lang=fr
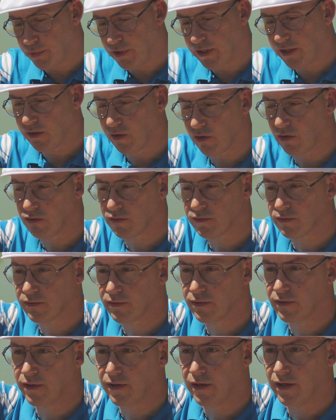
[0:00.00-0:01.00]
piquant
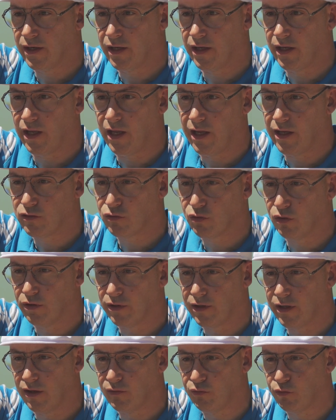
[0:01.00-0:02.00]
et sur
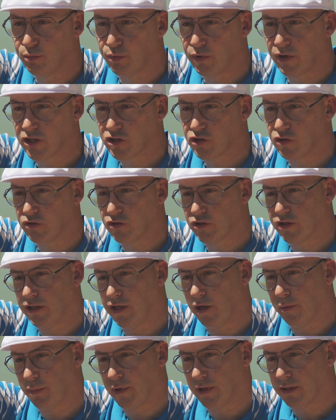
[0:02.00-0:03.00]
lequel vous pourrez
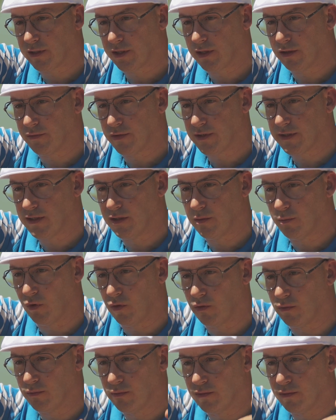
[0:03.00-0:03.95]
changer d'appât très facilement.